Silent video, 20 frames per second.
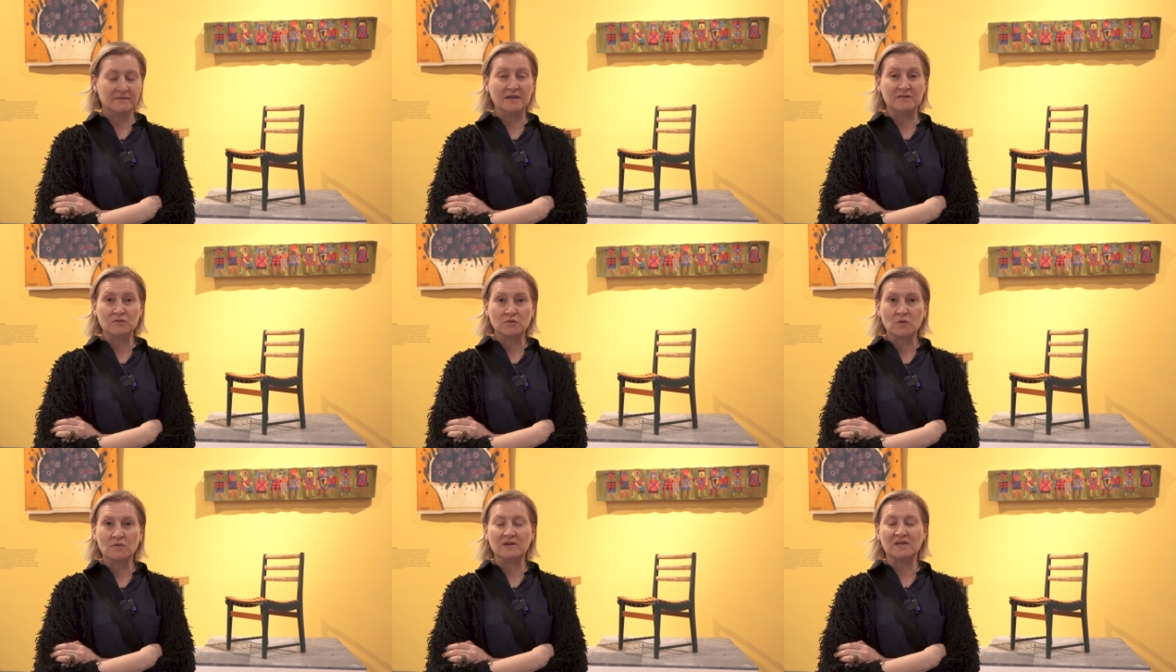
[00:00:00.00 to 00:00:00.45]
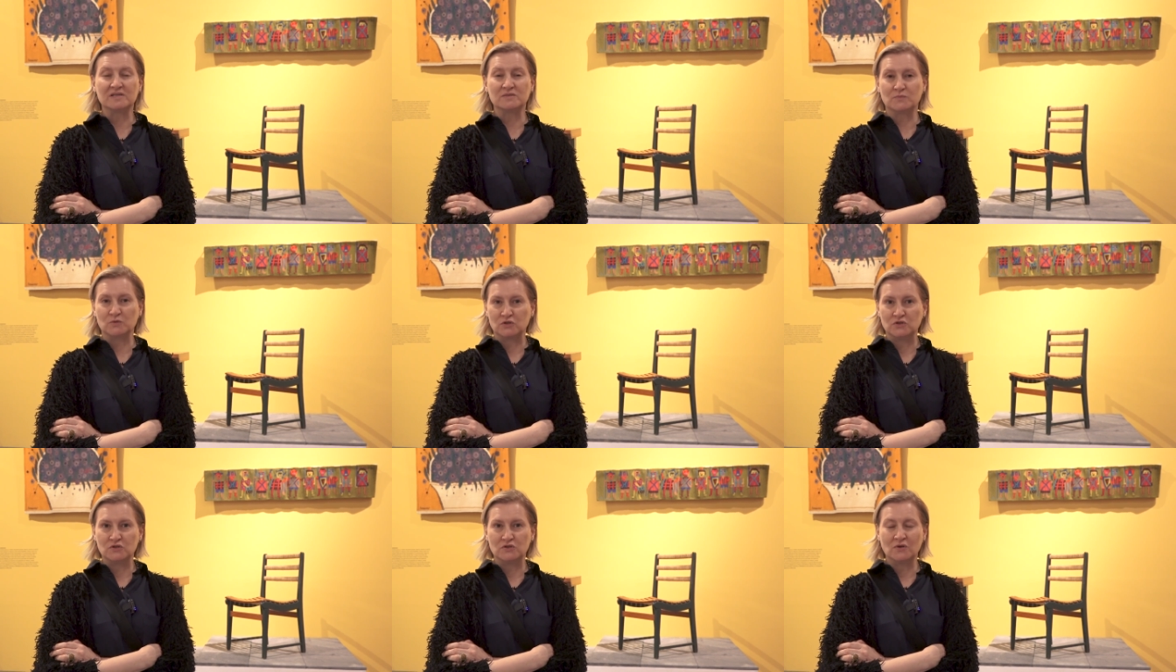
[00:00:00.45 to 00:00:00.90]
dentro de la
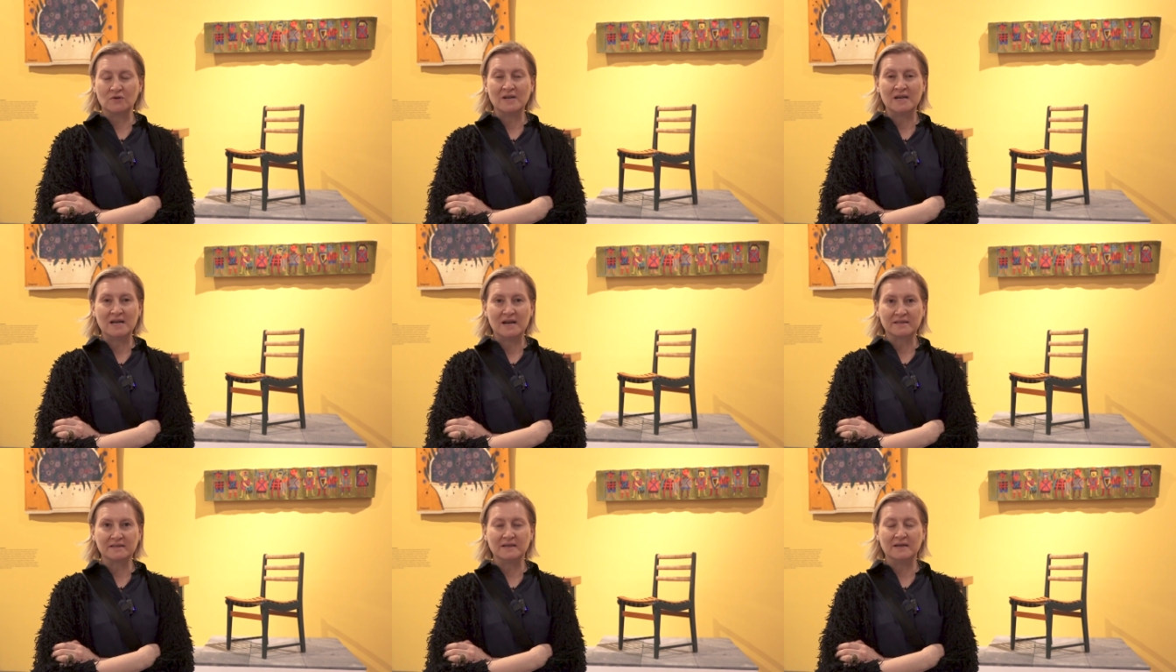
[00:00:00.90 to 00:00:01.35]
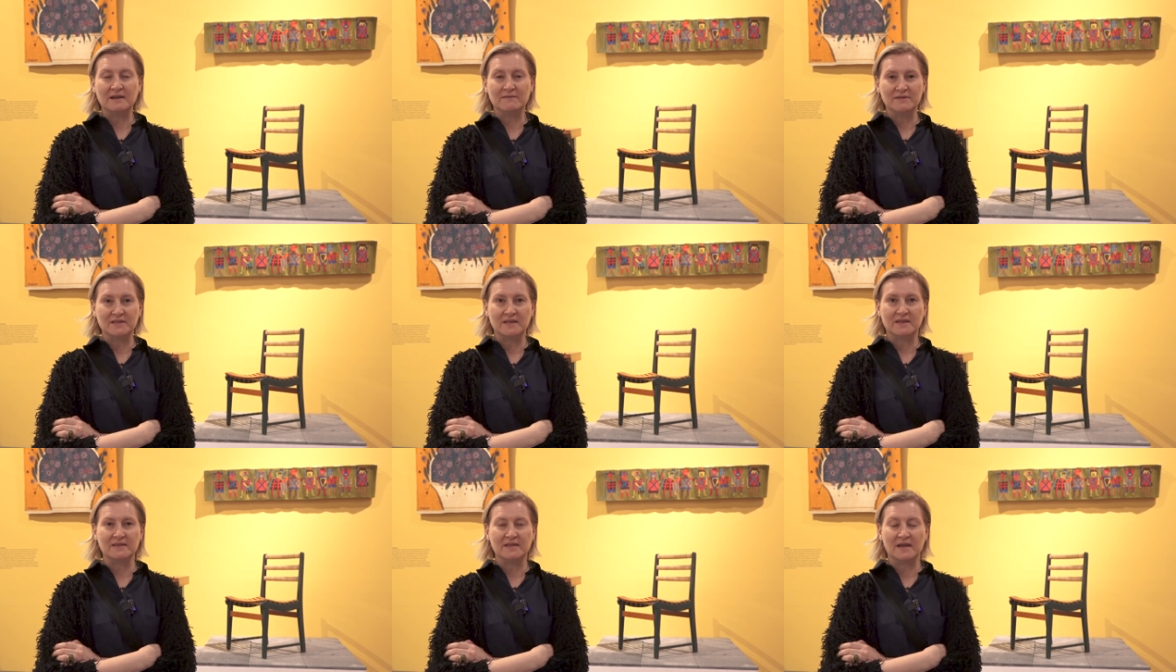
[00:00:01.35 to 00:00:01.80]
exposición El arte en la
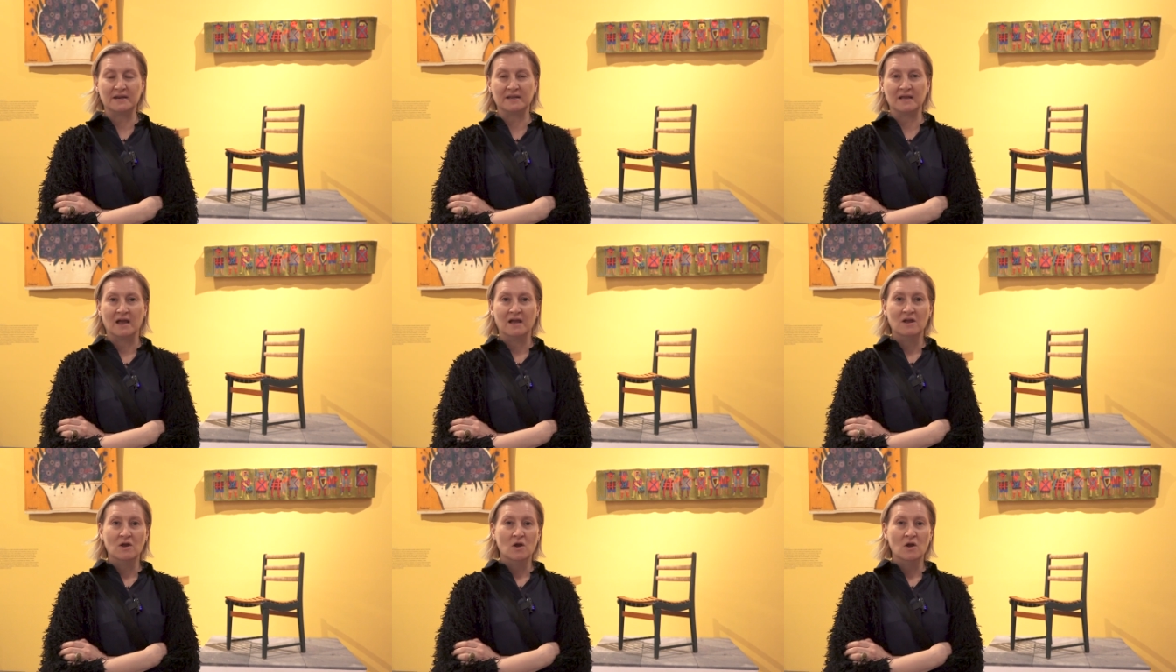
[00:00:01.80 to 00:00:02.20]
vida diaria.